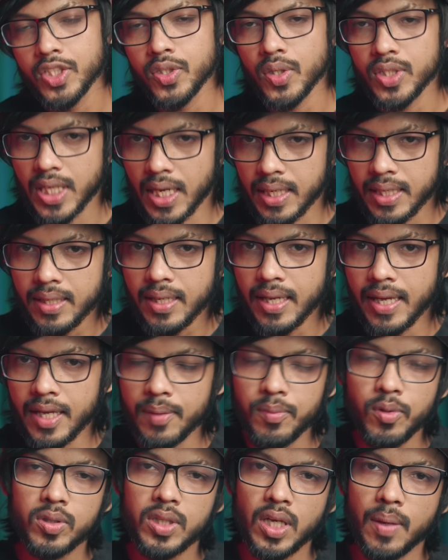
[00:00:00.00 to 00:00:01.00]
নিশ্চয়ই জানেন এই
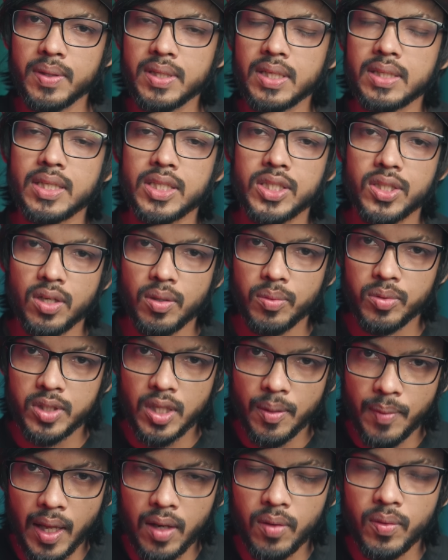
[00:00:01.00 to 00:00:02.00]
মুহূর্তে আমাদের দেশের
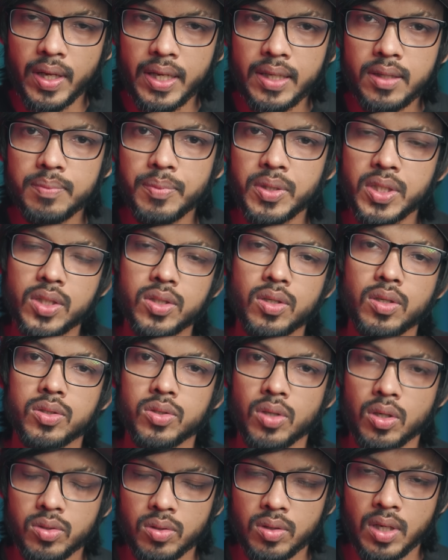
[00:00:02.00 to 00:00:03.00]
অবস্থা ভালো নেই বিশেষ করে
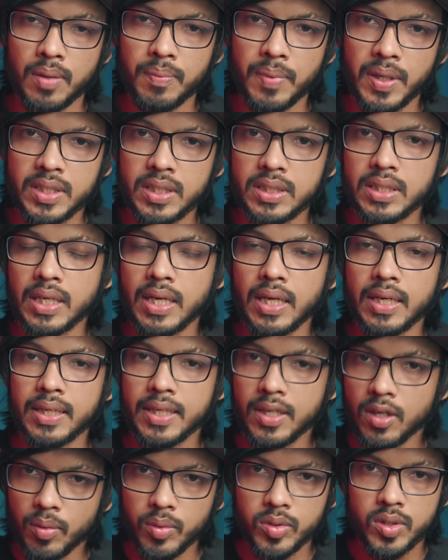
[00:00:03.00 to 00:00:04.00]
চট্টগ্রামবাসী সেখানে
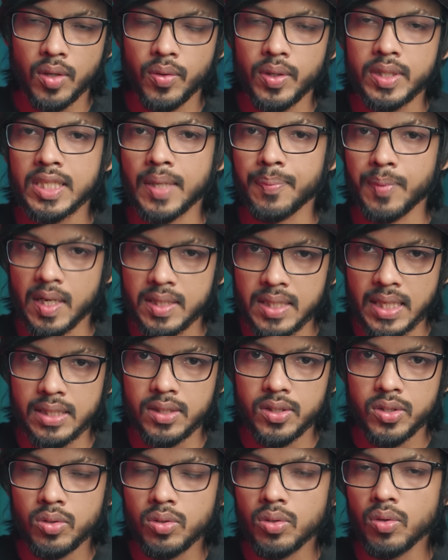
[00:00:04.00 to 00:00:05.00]
কি অবস্থা হয়েছে আপনারা
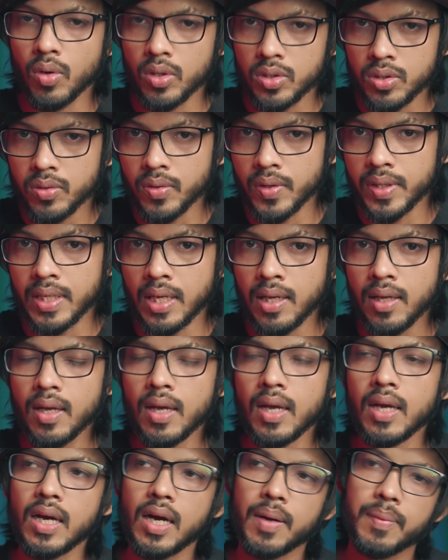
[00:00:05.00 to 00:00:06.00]
জানেন শুধু ওটুকুই না
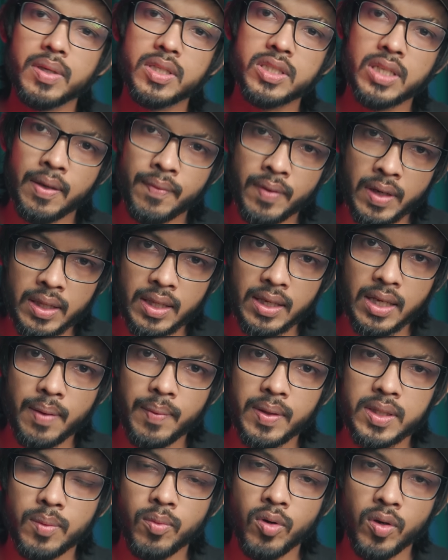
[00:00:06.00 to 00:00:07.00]
আমরা সাভারে দেখলাম
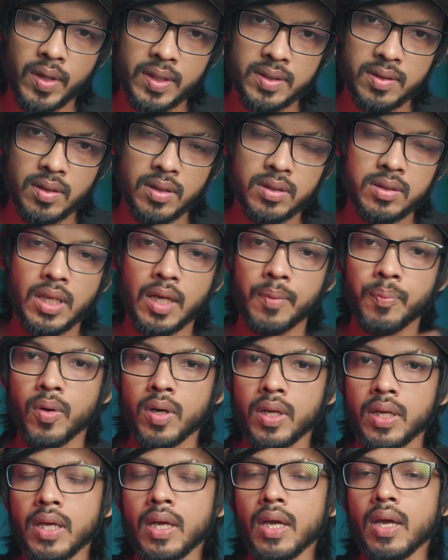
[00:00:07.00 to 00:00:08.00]
একটা বড় অ্যাক্সিডেন্ট
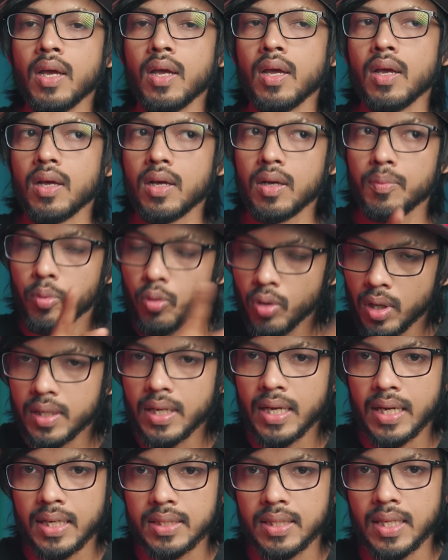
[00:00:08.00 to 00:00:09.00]
তারপরে পুরান
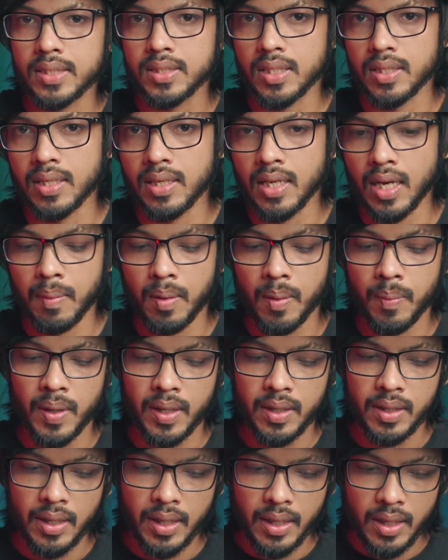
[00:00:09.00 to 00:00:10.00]
ঢাকাতে আজকে দেখলাম
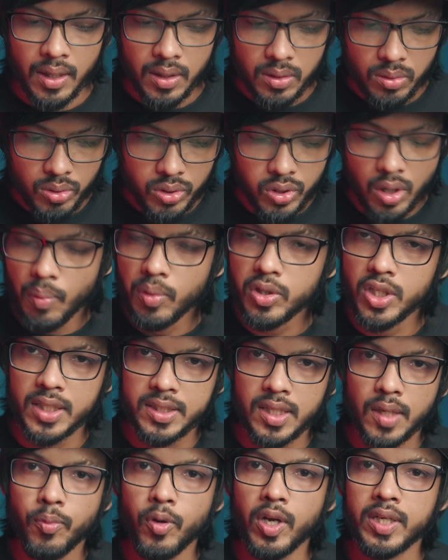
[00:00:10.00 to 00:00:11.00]
আবার তো সমস্যা
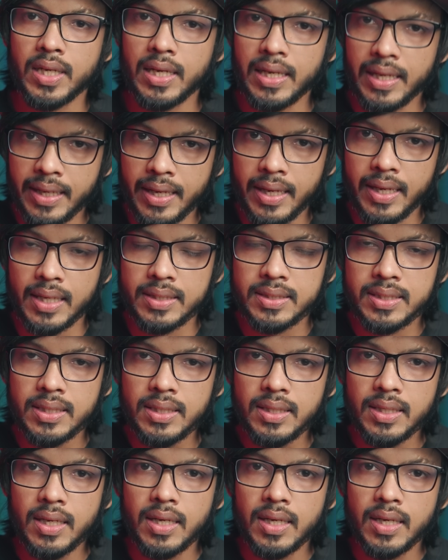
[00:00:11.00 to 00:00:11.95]
একটার পর একটা লেগেই আছে